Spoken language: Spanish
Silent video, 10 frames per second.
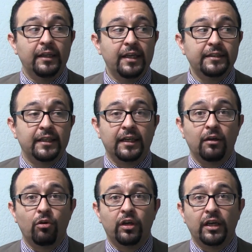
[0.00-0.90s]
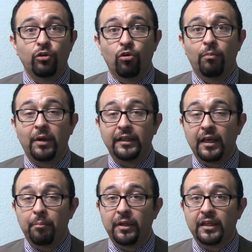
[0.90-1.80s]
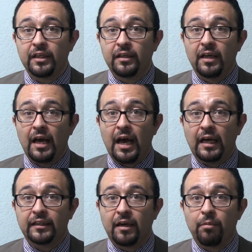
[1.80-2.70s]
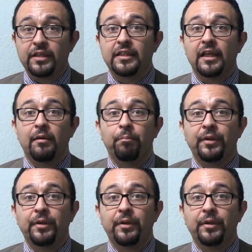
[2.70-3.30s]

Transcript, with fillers: de este reloj que yo mandé a pedir a través de